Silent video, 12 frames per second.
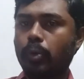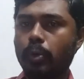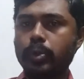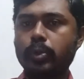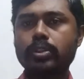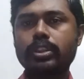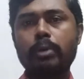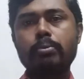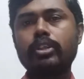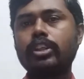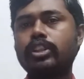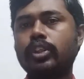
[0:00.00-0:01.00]
రోజు రోజుకు
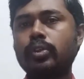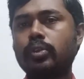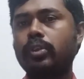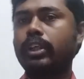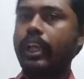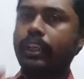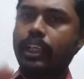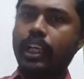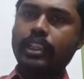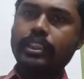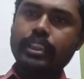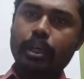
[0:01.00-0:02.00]
అభివృద్ధి చెందుతుంది
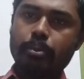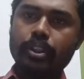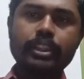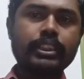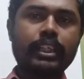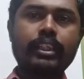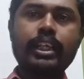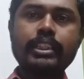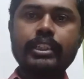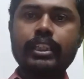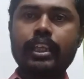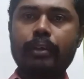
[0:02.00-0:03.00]
టెక్నాలజీ అభివృద్ధి
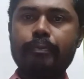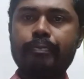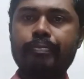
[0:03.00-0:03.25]
చెందాల్సిందే